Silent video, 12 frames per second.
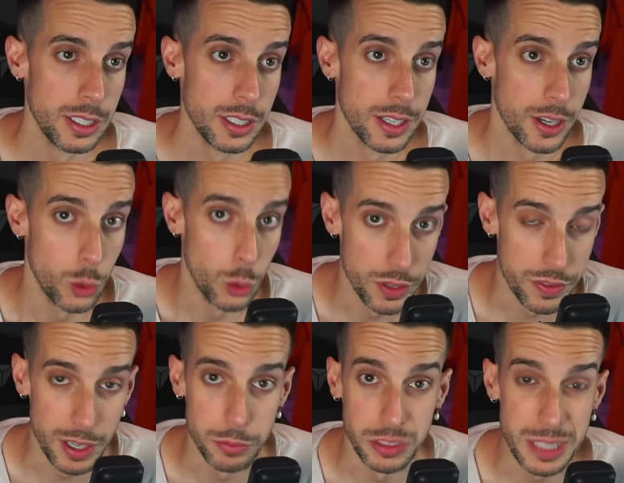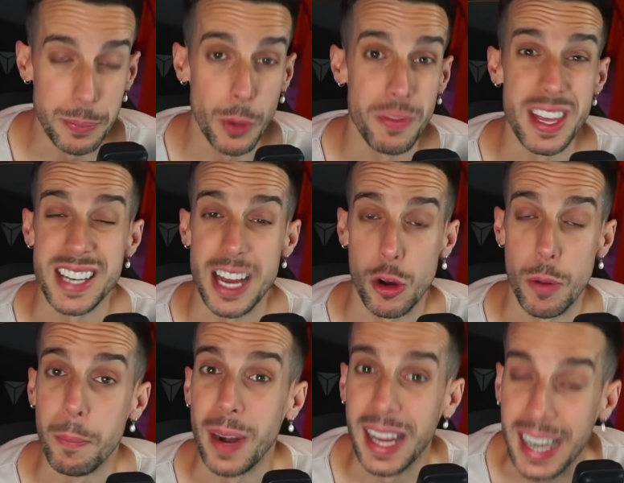Cruyff era un tipo
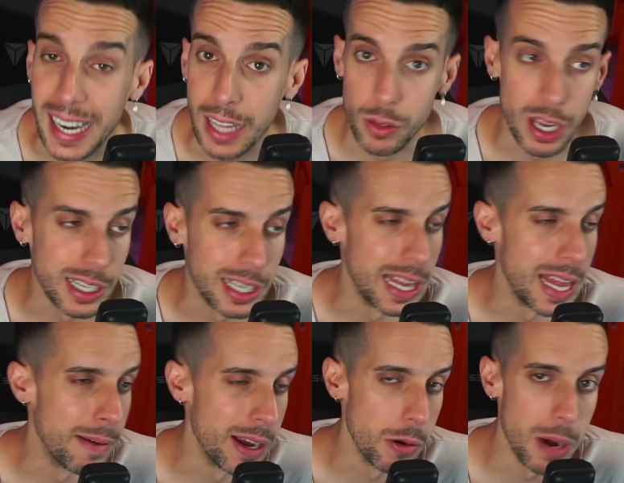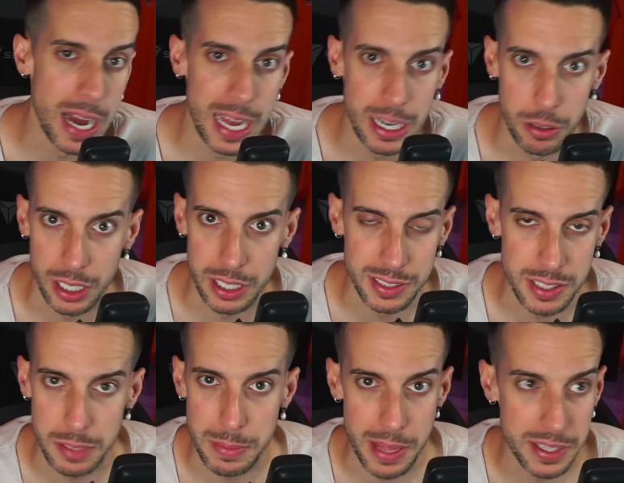desacomplejado al que le daba igual lo que hiciese en
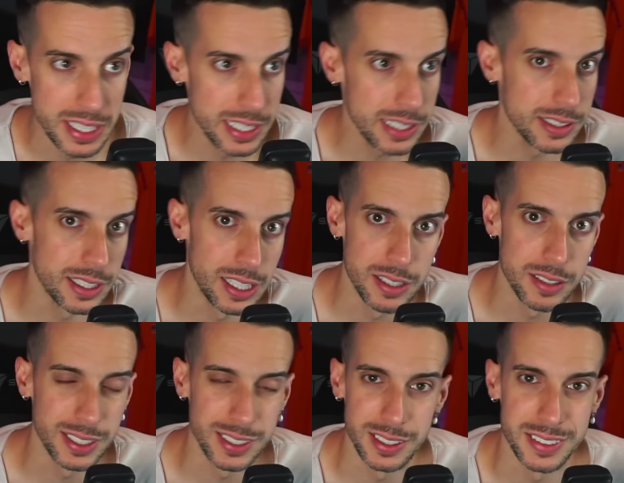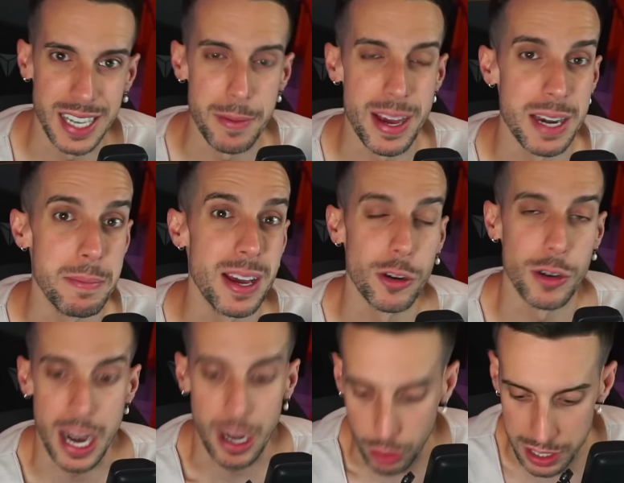Madrid. Él se centraba en
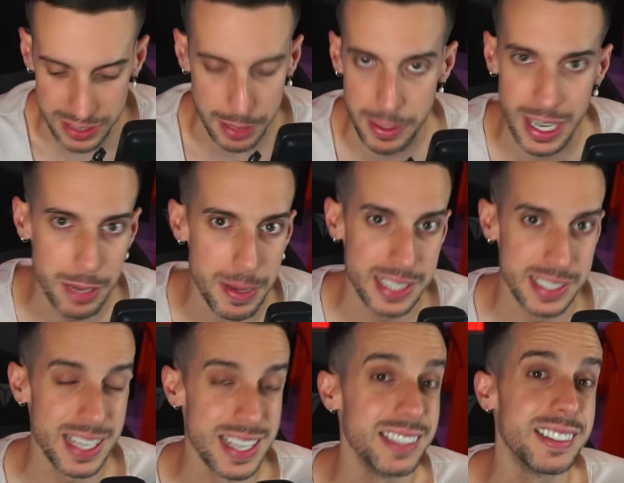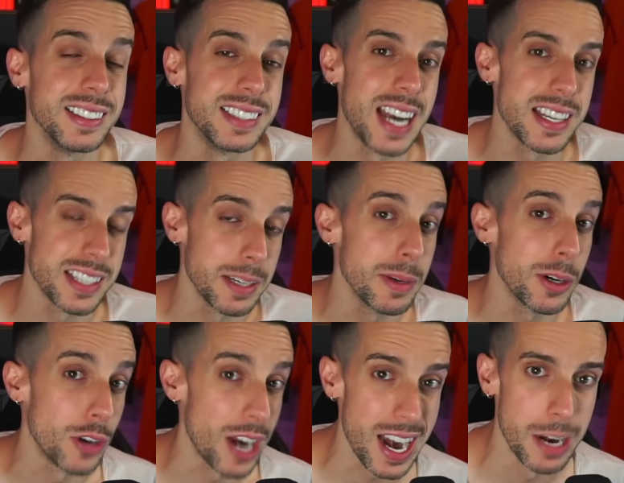mejorar lo que estaba en el Barça y en centrarse en
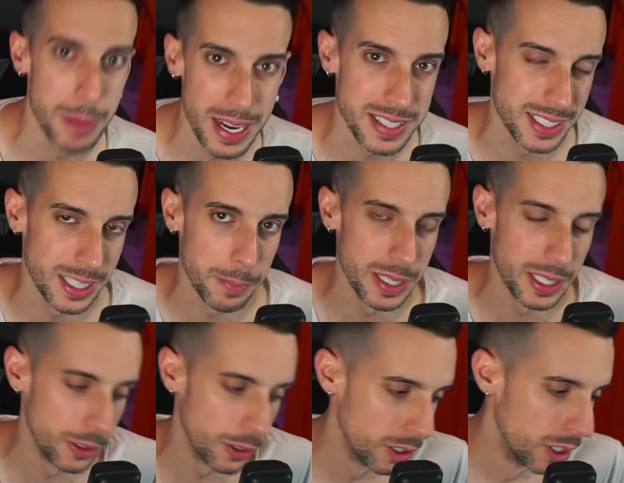mejorar al Barça también, ¿no?